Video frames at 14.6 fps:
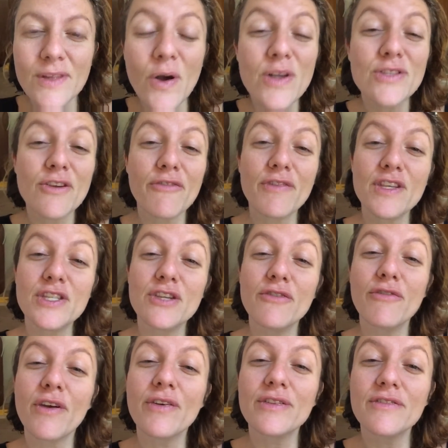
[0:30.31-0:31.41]
Ócio
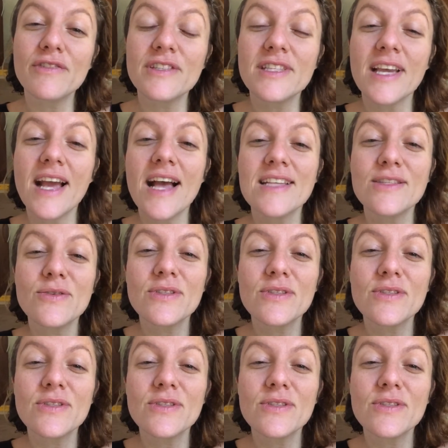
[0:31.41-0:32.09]
afetivo é quando você gasta